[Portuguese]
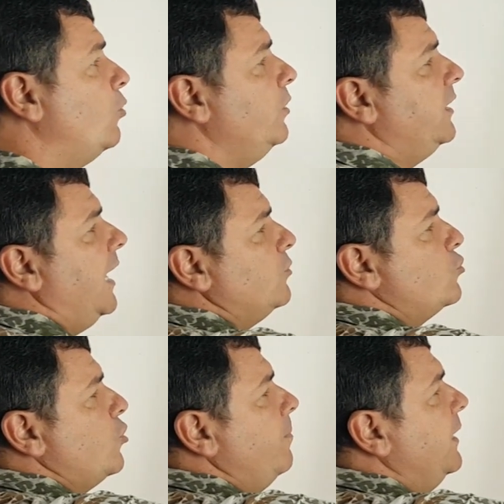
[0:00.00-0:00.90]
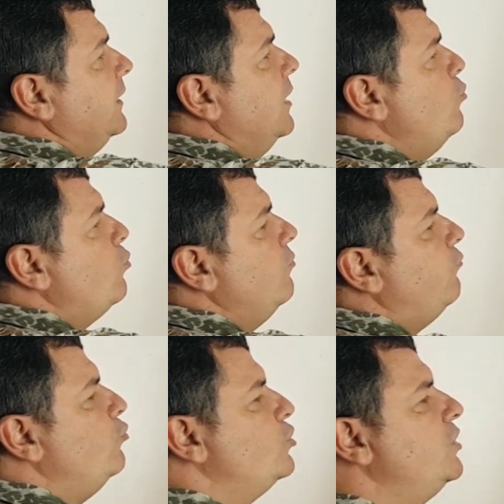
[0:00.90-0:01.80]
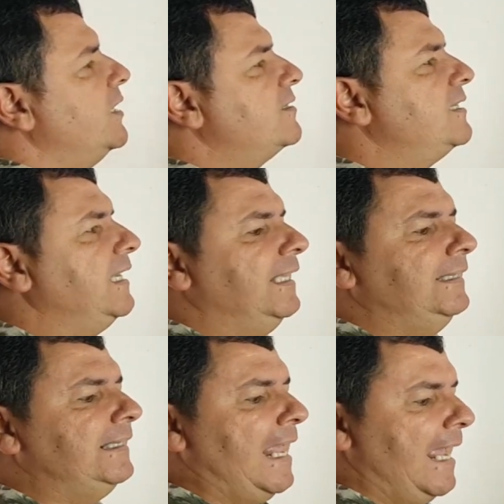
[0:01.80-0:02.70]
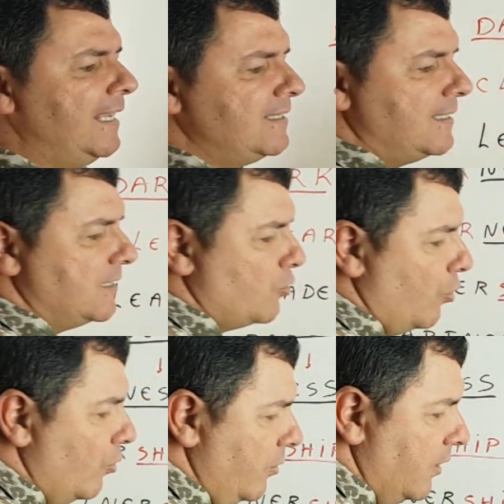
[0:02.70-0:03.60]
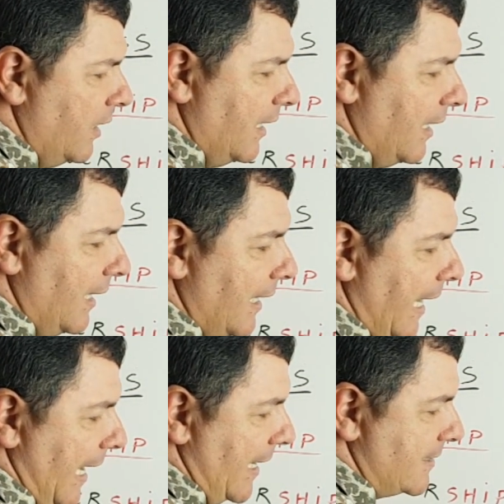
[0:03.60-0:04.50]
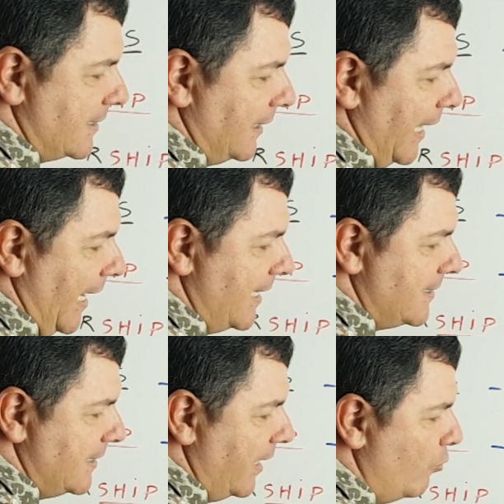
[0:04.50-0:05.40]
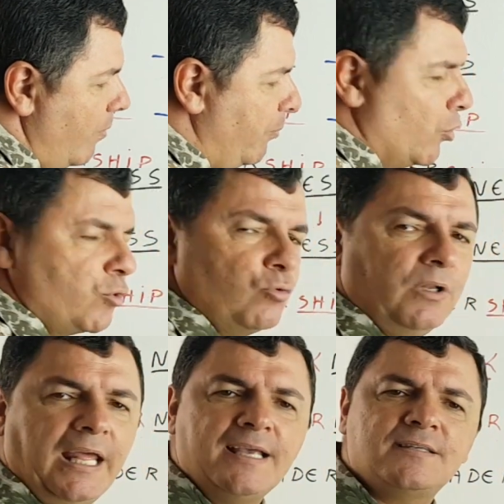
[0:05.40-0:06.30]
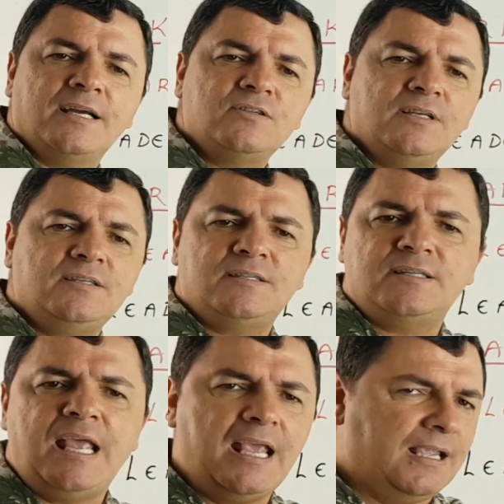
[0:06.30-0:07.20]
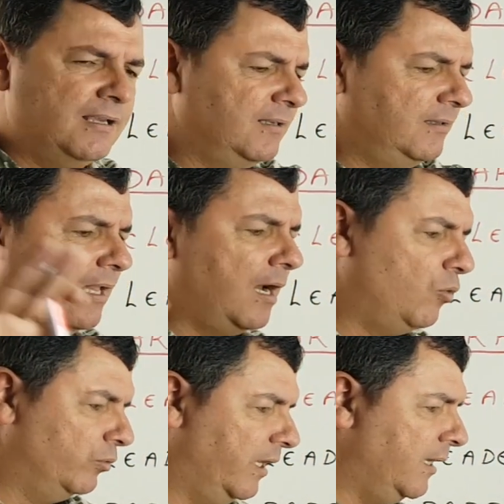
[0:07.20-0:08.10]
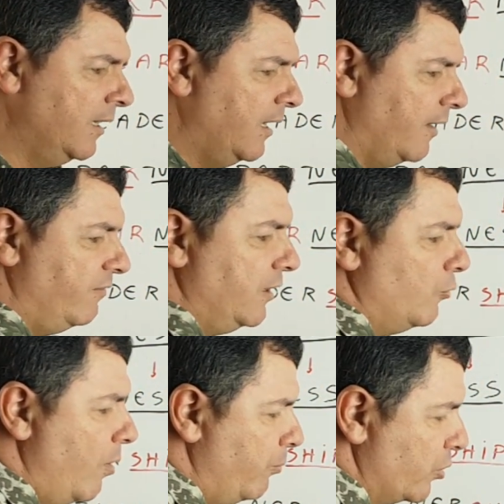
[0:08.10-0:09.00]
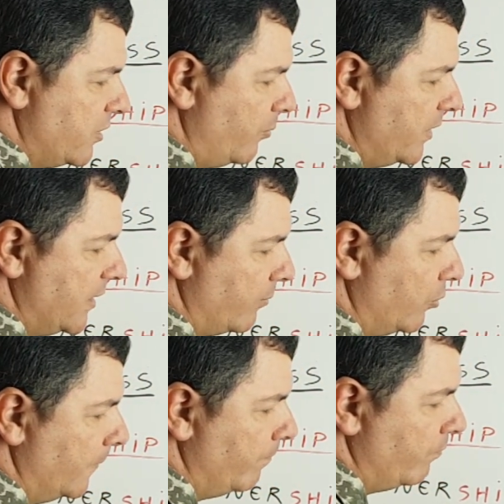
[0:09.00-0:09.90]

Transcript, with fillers: Cuidado só para não confundir esse NES com less. Less é o oposto. Less quer dizer sem, não, né? Vira o oposto. Então, por exemplo,